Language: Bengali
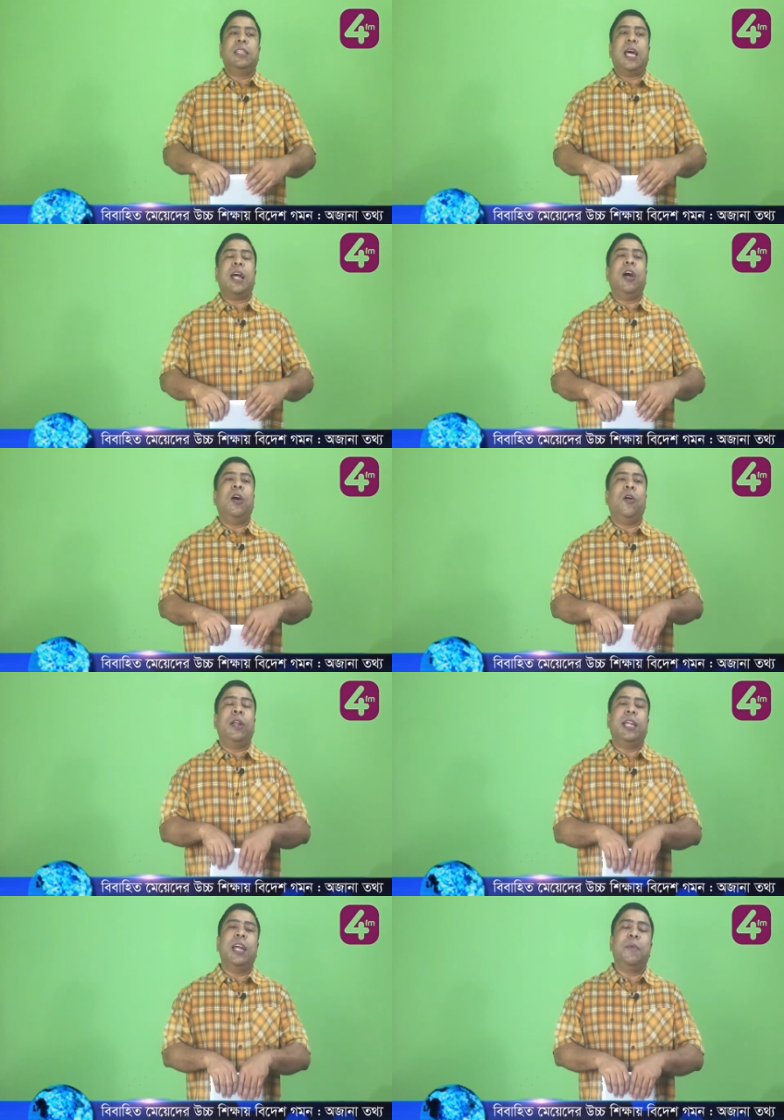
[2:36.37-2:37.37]
তারা
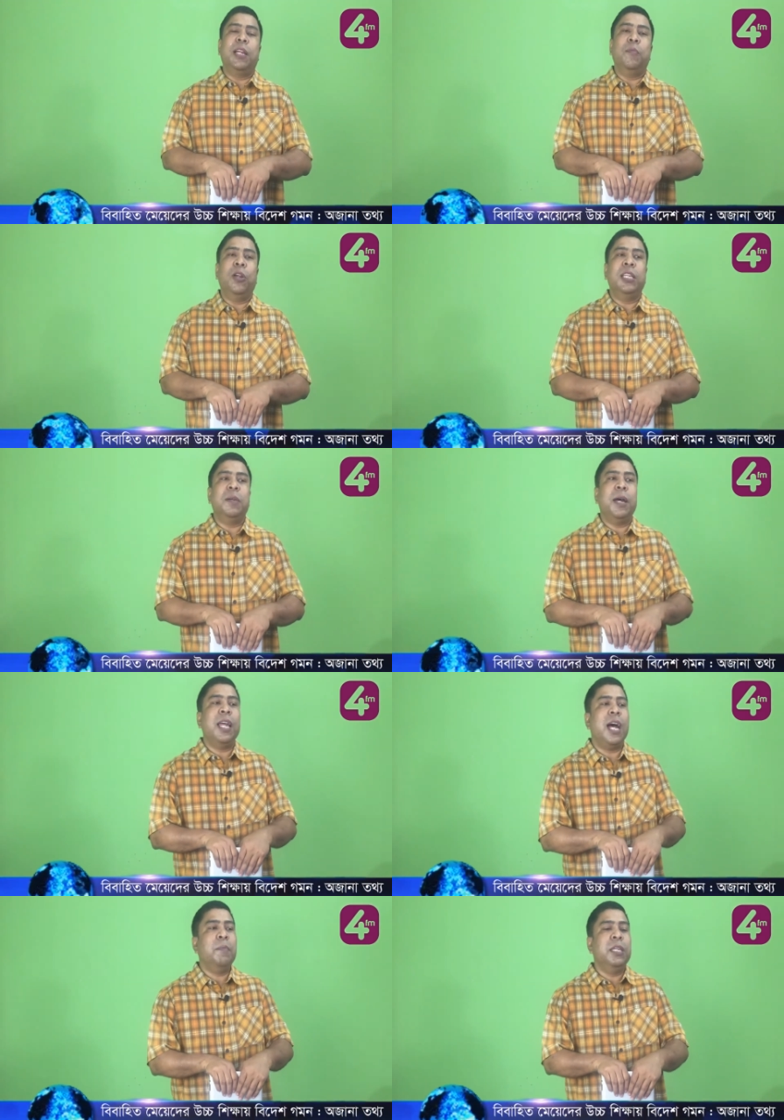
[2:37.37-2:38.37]
অনেকে আমাকে বলে যে
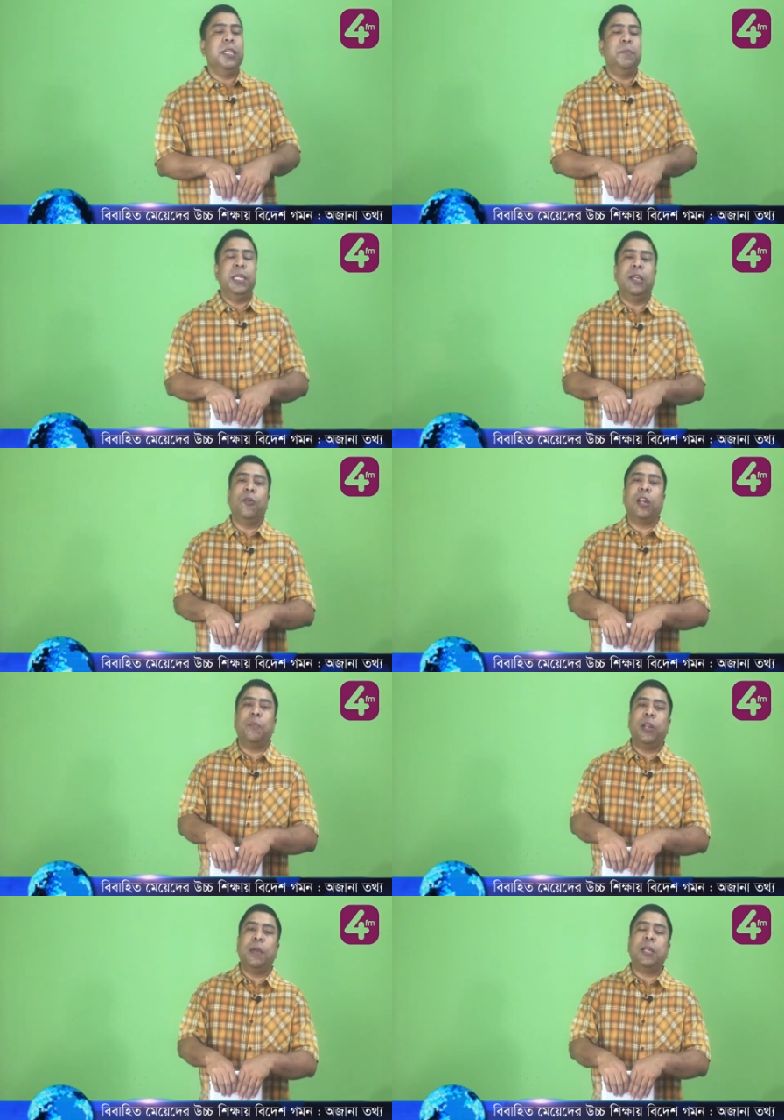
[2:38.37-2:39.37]
ভাইয়া আমি বিয়ে করার
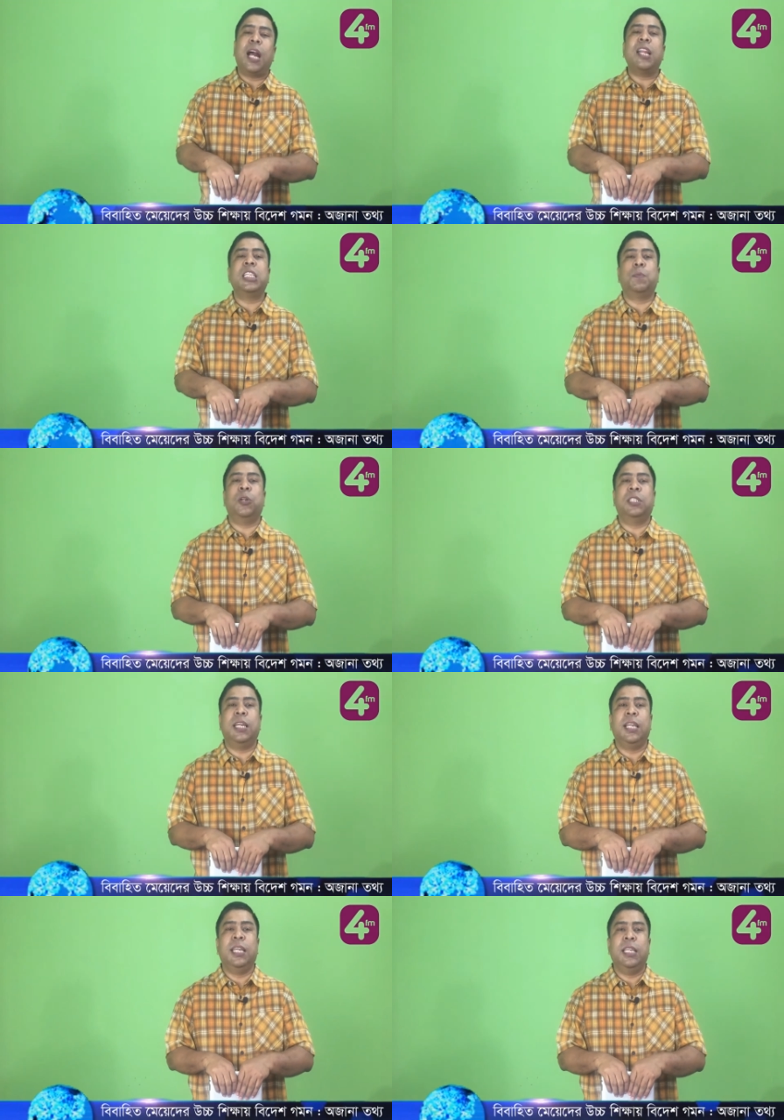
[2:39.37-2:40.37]
পরে আমি কার
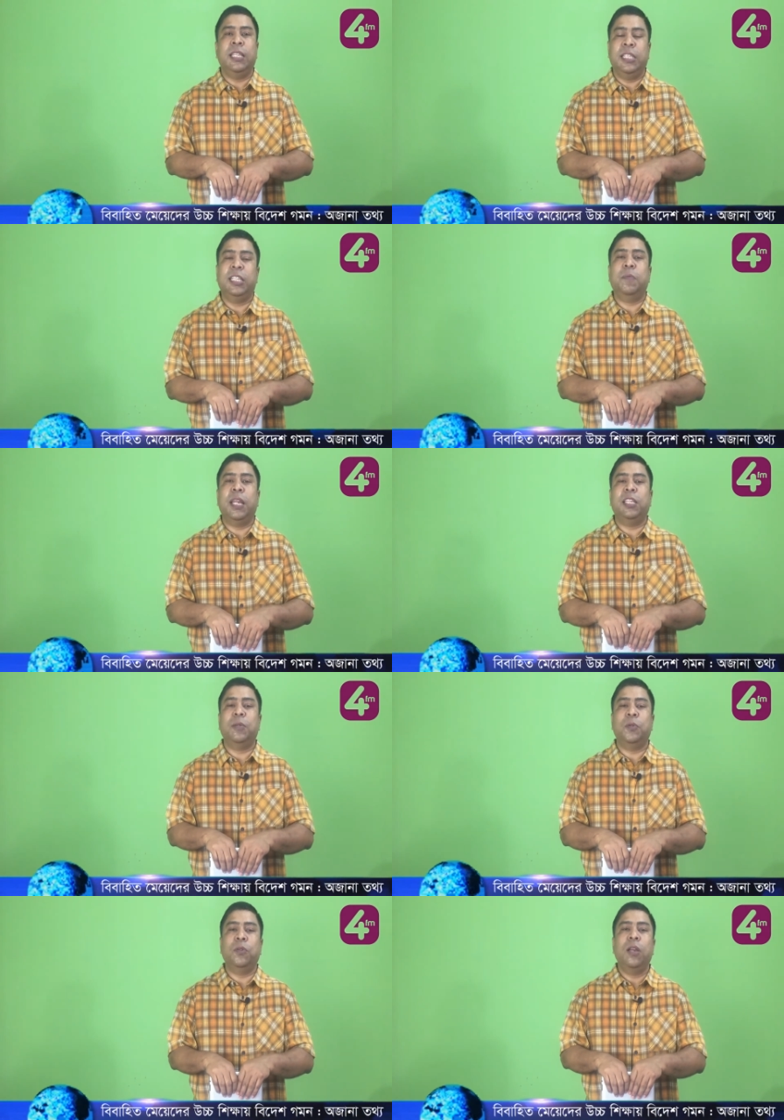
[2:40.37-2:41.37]
স্পন্সারে দেশের বাইরে যাব